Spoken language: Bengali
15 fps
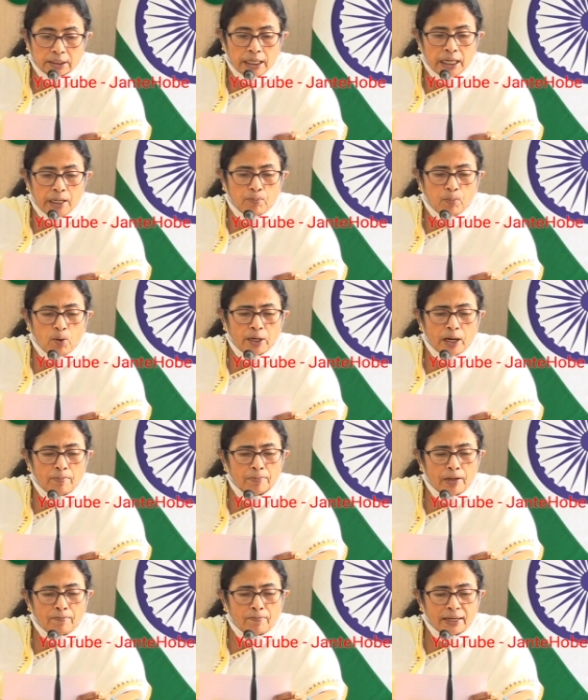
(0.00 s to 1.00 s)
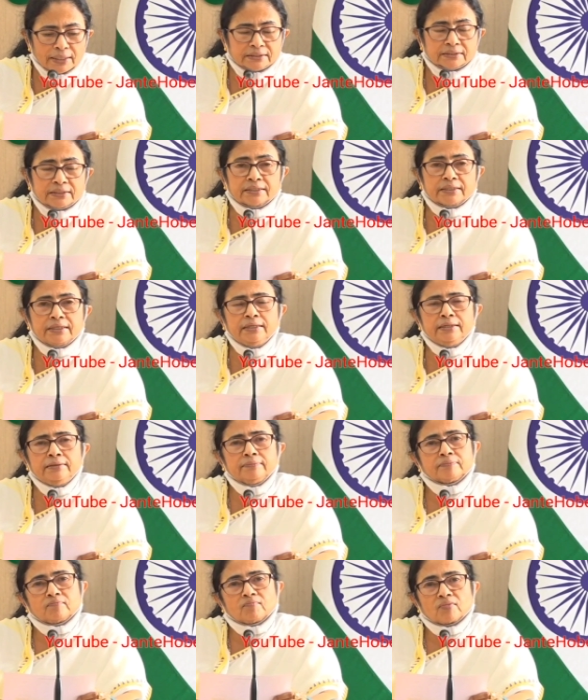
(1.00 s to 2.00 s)
এরপর আমরা পাঁচ থেকে
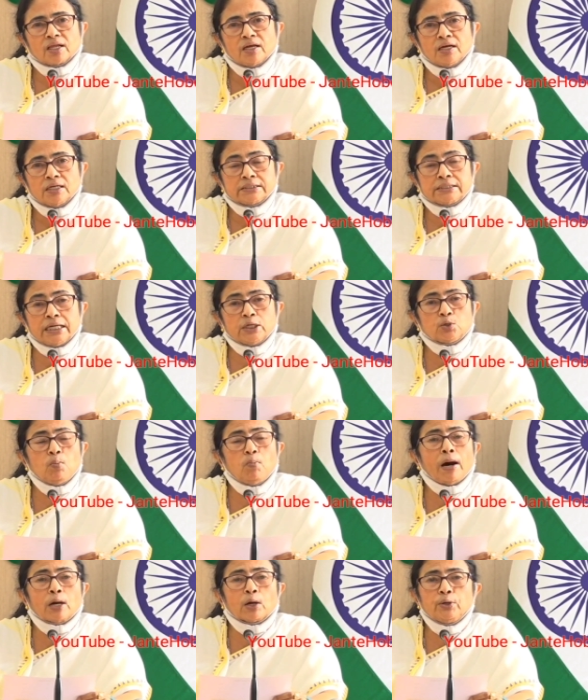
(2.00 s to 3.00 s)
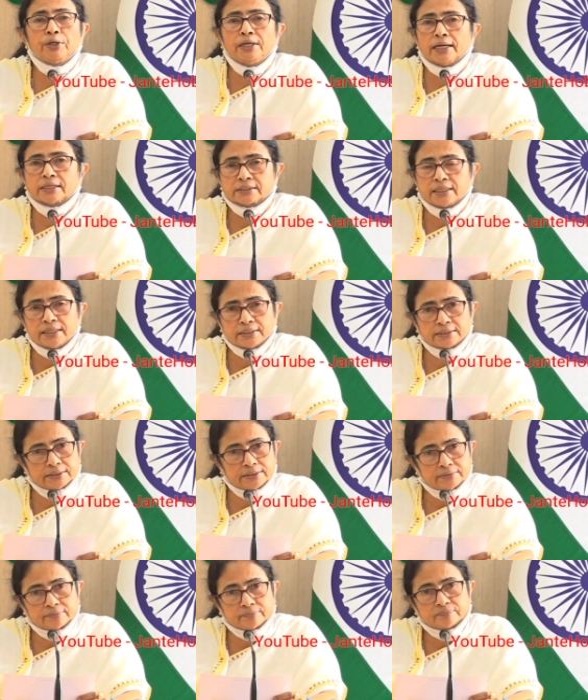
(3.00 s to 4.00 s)
যেহেতু বারো ইলেকশন আছে